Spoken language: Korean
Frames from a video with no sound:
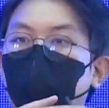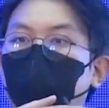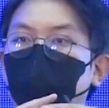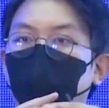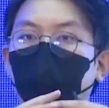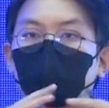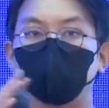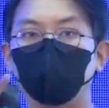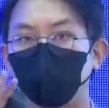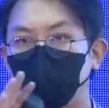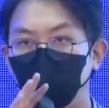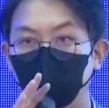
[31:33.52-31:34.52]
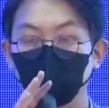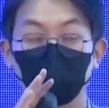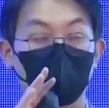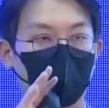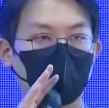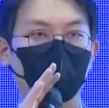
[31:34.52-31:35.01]
시작해서 다 전파를 하고
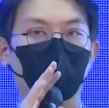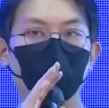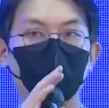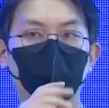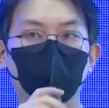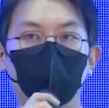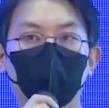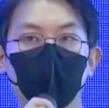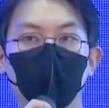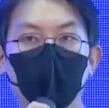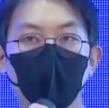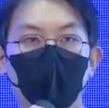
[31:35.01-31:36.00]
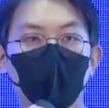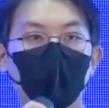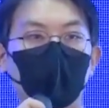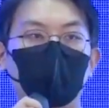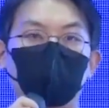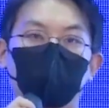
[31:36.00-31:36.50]
하려고 하고 있습니다.
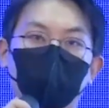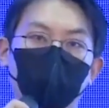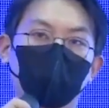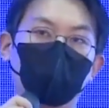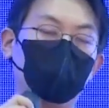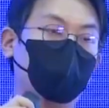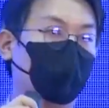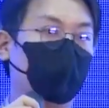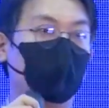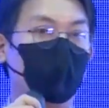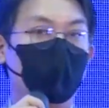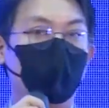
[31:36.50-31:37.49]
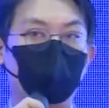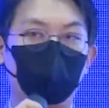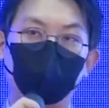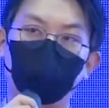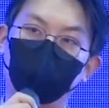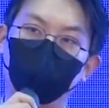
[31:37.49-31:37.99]
일단
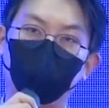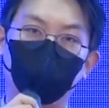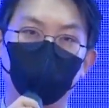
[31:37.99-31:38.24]
시간이